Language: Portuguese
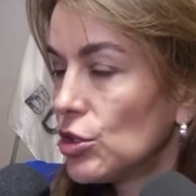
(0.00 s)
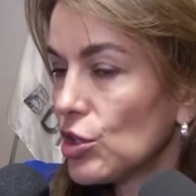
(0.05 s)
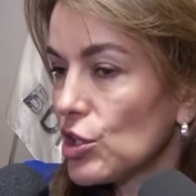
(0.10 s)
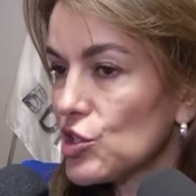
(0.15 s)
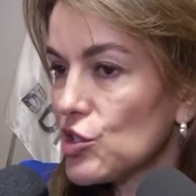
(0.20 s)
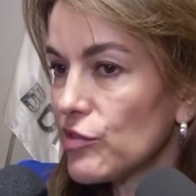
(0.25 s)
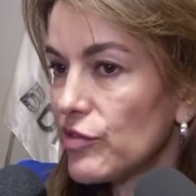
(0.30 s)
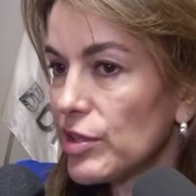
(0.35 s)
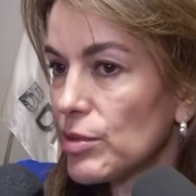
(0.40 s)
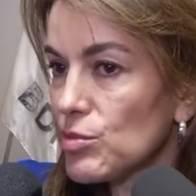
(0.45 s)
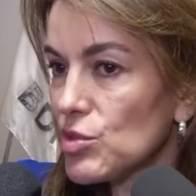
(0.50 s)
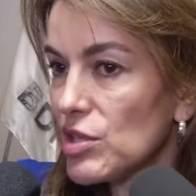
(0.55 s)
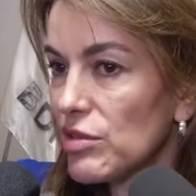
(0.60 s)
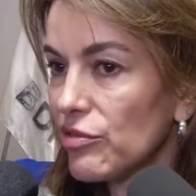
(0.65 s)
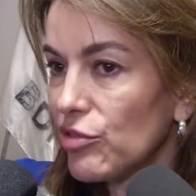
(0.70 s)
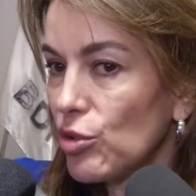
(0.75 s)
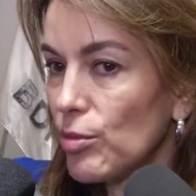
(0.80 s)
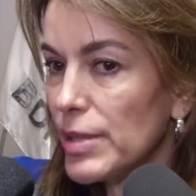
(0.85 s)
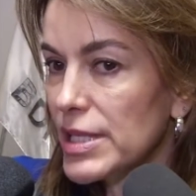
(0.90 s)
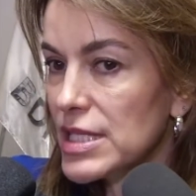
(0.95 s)
nós tivemos a
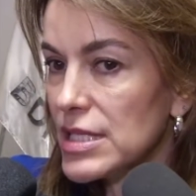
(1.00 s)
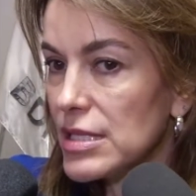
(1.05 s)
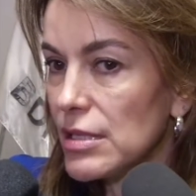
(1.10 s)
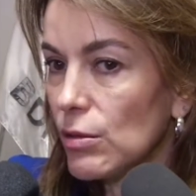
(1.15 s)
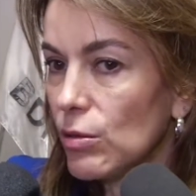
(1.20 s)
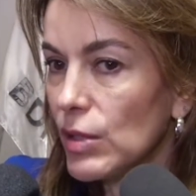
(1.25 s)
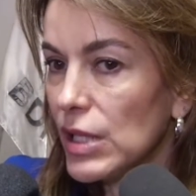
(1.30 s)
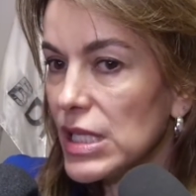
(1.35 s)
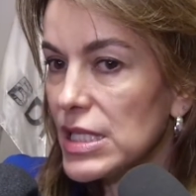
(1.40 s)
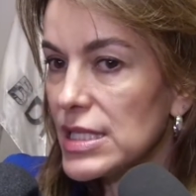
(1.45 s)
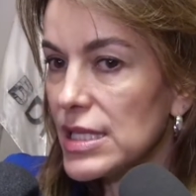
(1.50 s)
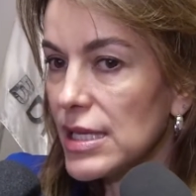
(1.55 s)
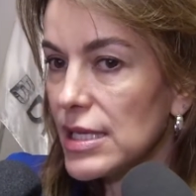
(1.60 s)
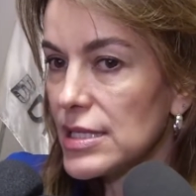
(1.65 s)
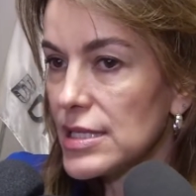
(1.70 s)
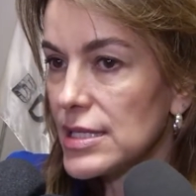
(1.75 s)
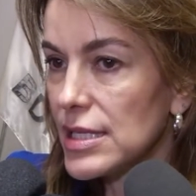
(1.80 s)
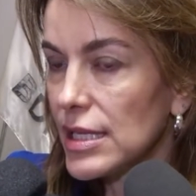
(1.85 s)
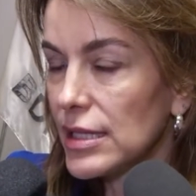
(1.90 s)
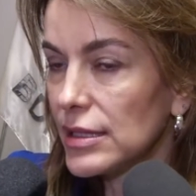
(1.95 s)
informação que essa
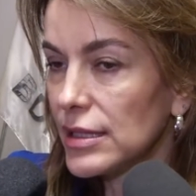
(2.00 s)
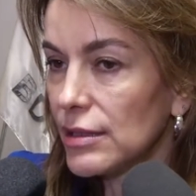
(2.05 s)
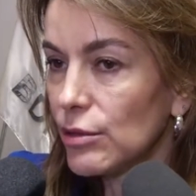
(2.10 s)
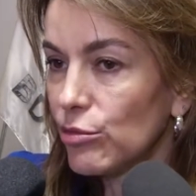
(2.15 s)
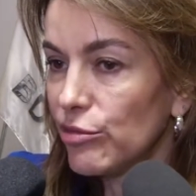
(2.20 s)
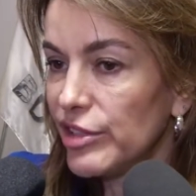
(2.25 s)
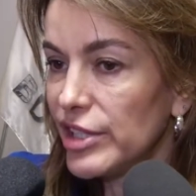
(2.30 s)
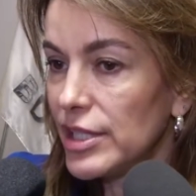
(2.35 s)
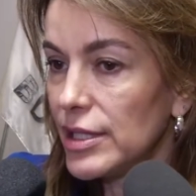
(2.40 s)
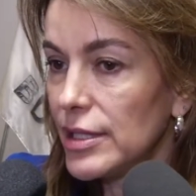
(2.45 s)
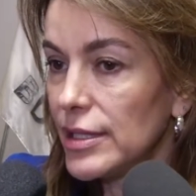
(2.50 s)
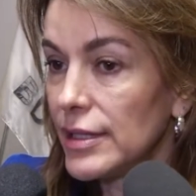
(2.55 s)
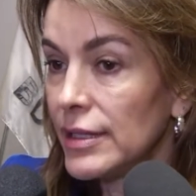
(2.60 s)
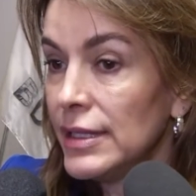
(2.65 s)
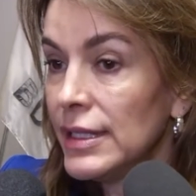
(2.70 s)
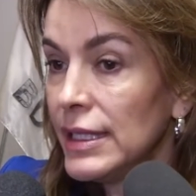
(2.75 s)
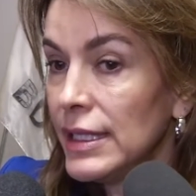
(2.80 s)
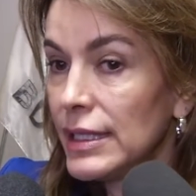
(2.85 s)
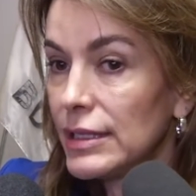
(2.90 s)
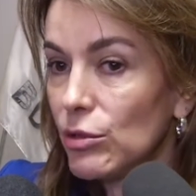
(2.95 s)
receita não viria.